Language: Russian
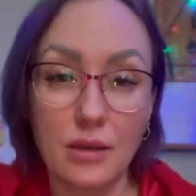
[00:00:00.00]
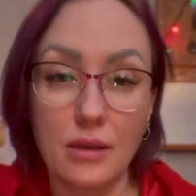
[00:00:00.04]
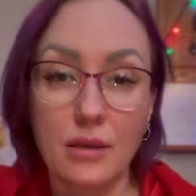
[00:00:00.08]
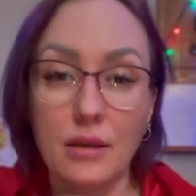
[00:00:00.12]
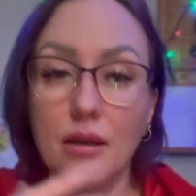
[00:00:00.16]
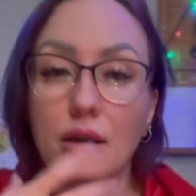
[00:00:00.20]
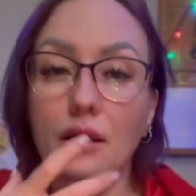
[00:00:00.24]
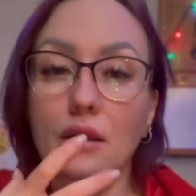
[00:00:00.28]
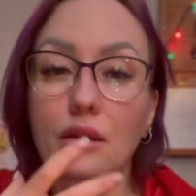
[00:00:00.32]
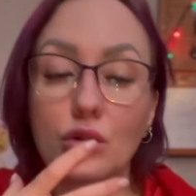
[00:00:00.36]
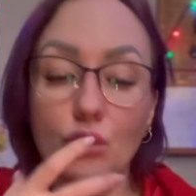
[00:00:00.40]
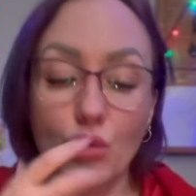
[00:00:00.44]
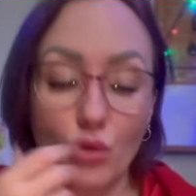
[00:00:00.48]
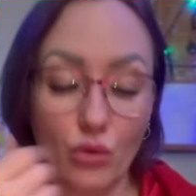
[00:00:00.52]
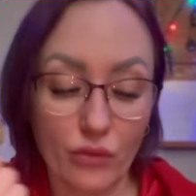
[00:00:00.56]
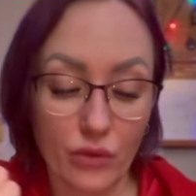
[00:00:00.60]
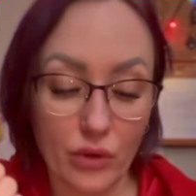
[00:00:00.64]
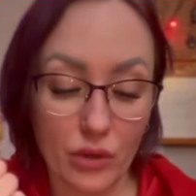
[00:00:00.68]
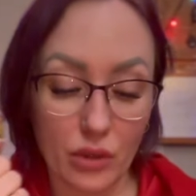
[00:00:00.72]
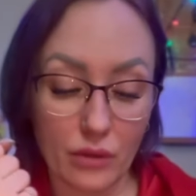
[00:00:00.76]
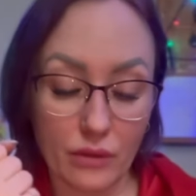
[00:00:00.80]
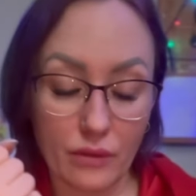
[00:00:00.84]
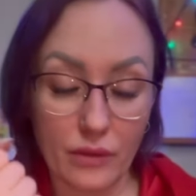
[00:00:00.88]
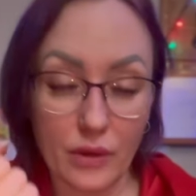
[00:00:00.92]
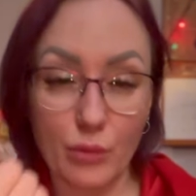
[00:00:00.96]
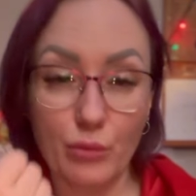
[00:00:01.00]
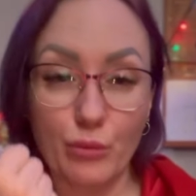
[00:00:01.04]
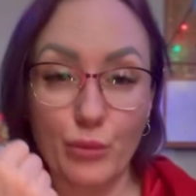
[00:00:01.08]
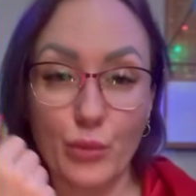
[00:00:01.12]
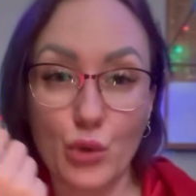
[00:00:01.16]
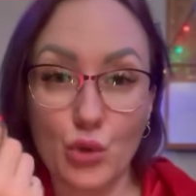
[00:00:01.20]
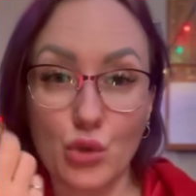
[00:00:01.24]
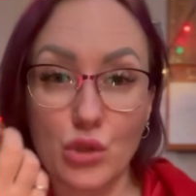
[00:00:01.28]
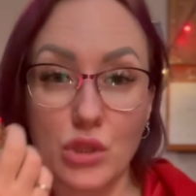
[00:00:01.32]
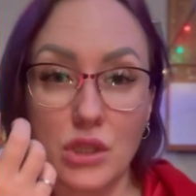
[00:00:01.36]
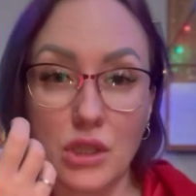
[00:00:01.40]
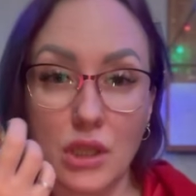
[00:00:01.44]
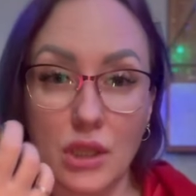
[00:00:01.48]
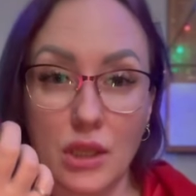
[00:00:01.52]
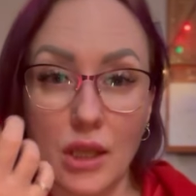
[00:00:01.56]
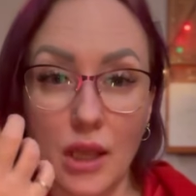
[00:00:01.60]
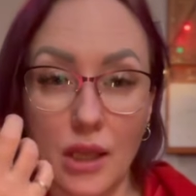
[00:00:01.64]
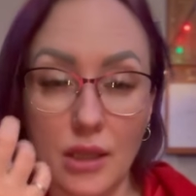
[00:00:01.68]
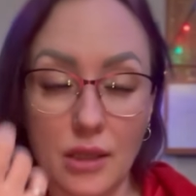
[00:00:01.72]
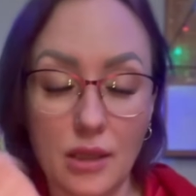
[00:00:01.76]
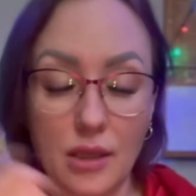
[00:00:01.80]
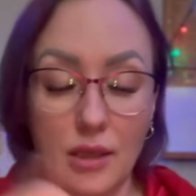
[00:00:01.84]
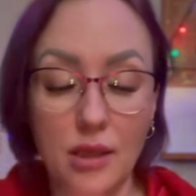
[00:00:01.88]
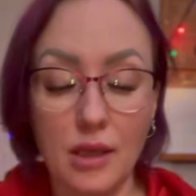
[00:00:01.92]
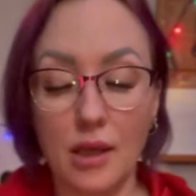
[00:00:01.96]
Готовы, вам просто
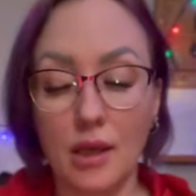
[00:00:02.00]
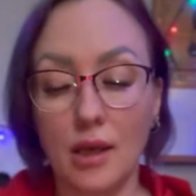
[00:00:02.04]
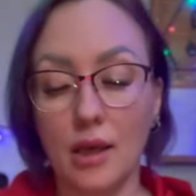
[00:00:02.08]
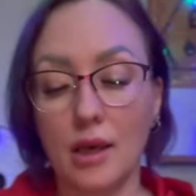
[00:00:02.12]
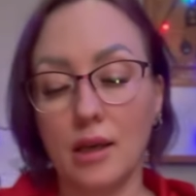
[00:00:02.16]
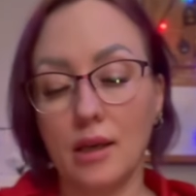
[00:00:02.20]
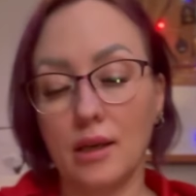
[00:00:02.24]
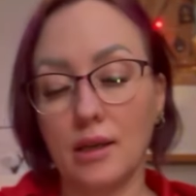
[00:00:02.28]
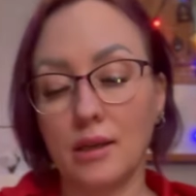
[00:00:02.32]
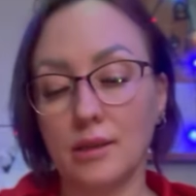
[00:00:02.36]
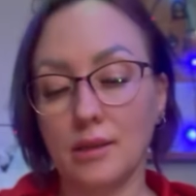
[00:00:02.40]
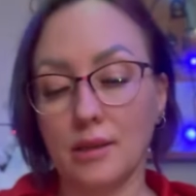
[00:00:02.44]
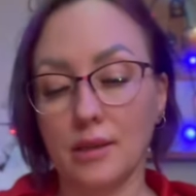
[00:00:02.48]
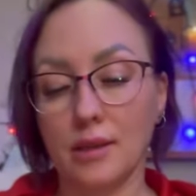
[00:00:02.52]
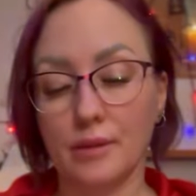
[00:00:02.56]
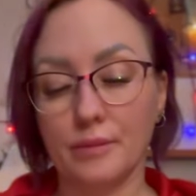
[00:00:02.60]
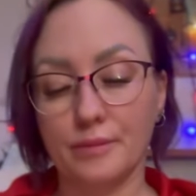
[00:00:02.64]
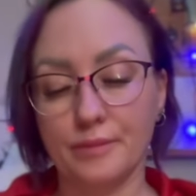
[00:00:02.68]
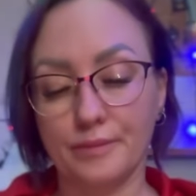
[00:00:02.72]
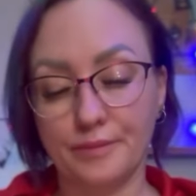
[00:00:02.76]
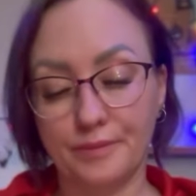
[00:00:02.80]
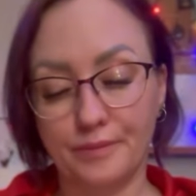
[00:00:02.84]
надо это.